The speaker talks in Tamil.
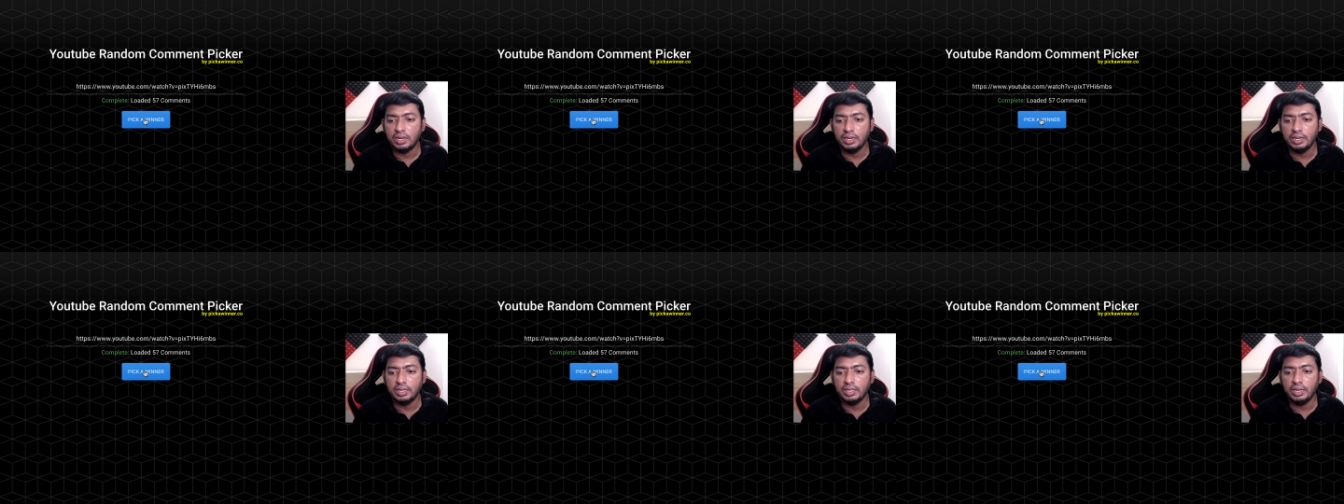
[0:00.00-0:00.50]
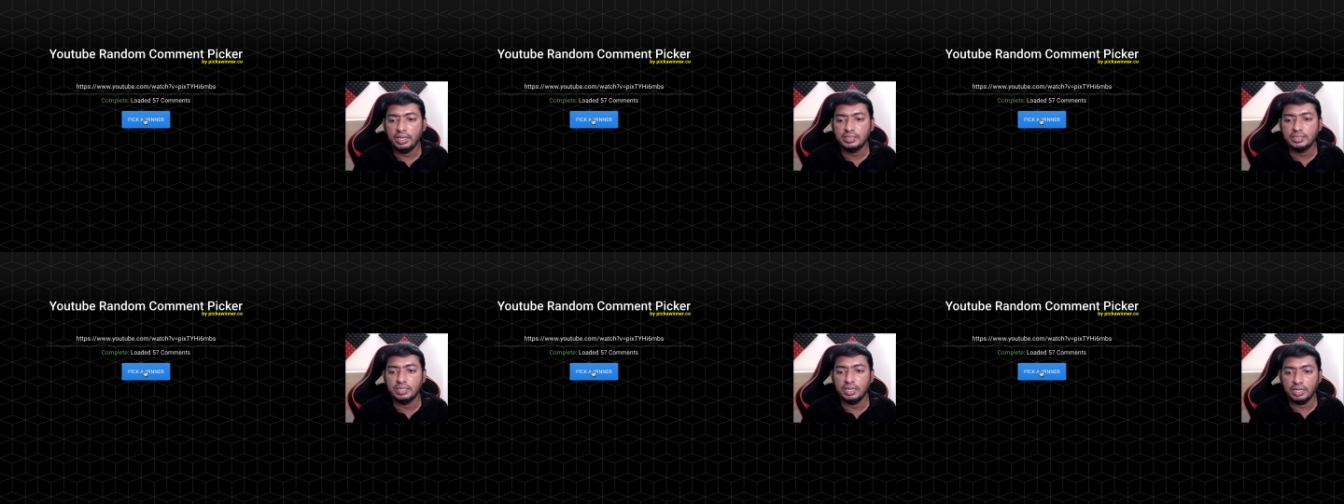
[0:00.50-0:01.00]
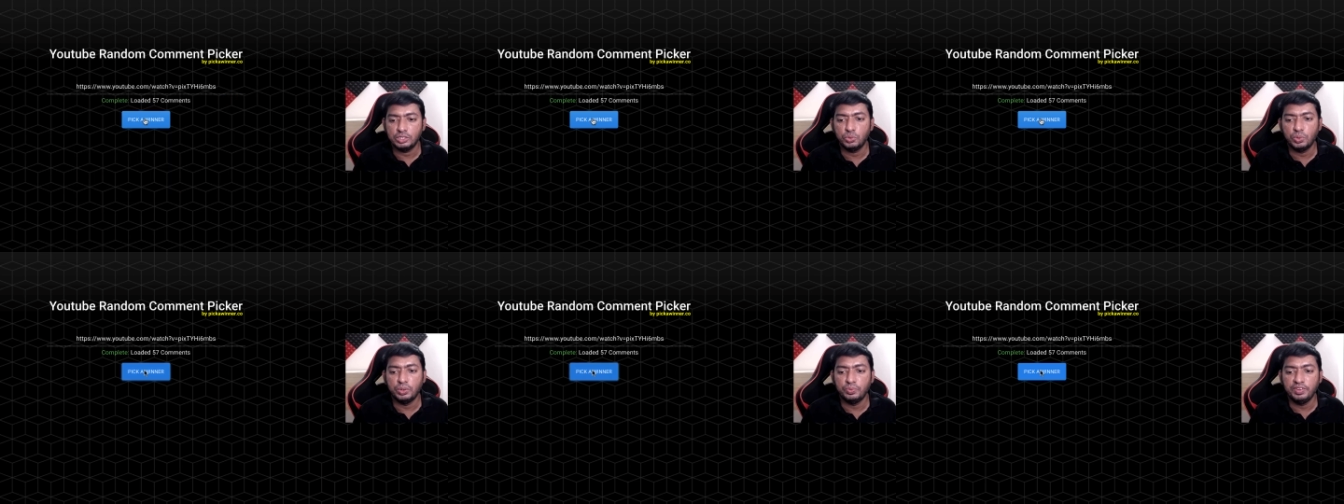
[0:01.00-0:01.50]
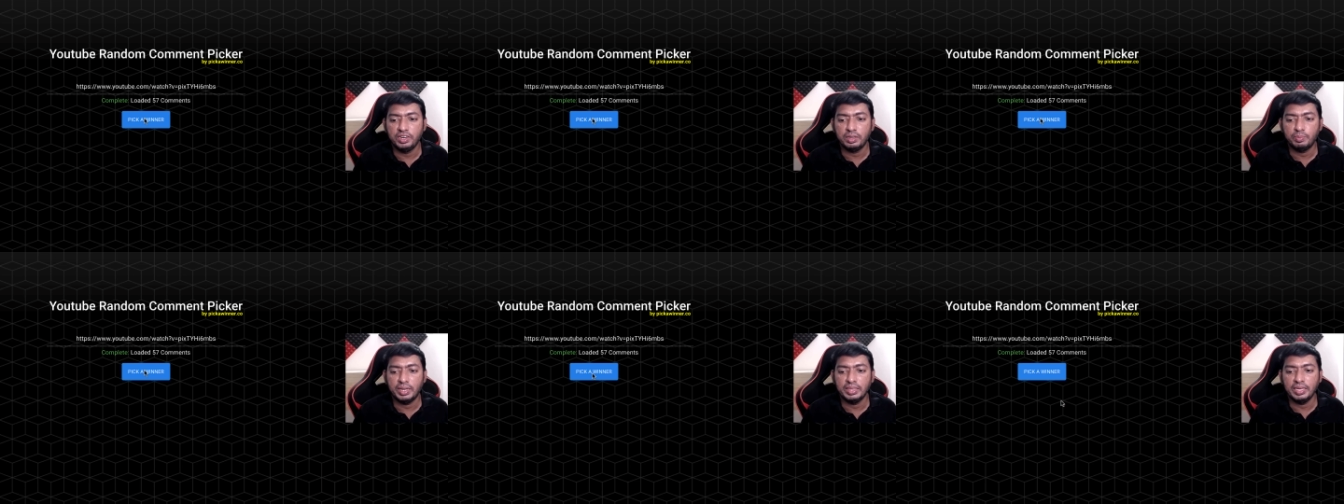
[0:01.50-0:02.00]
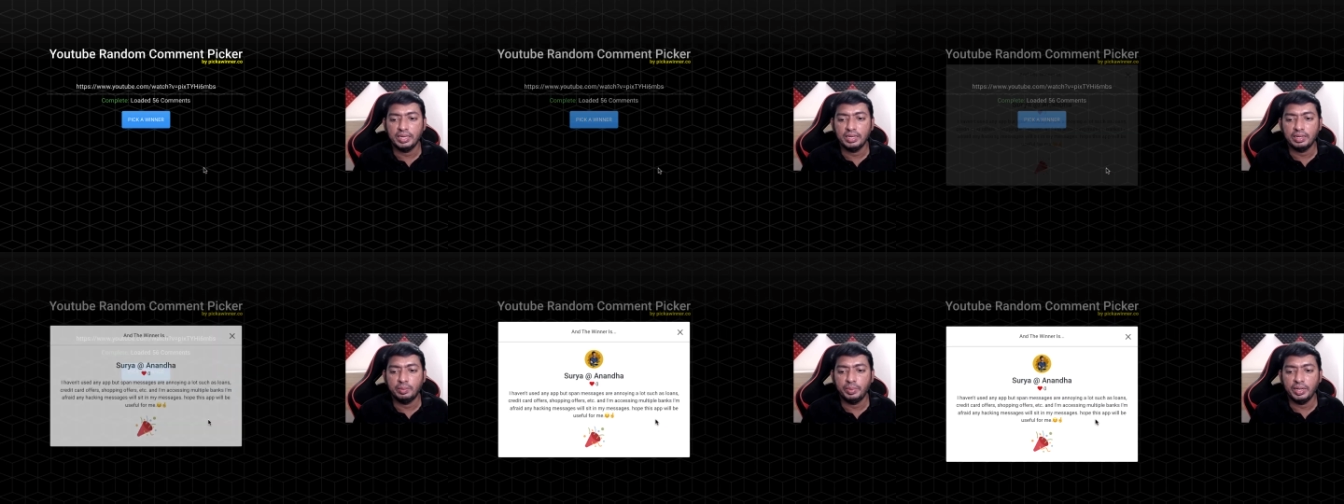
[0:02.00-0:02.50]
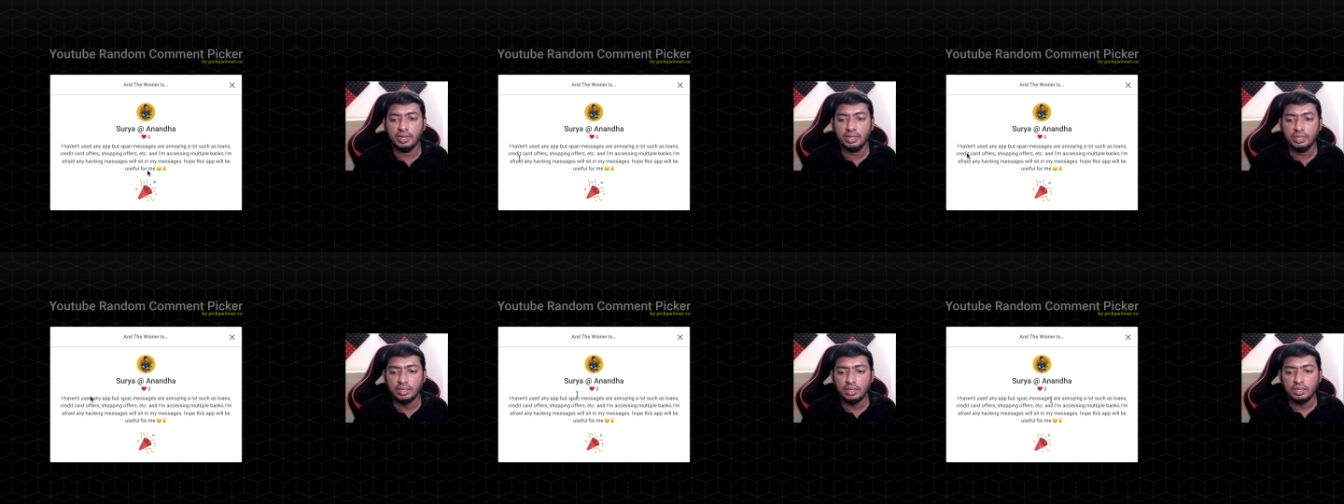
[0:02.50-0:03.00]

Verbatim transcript: அண்ட் நெக்ஸ்ட் ஆக்சுவல் வின்னர் பார்த்தீங்க அப்படின்னா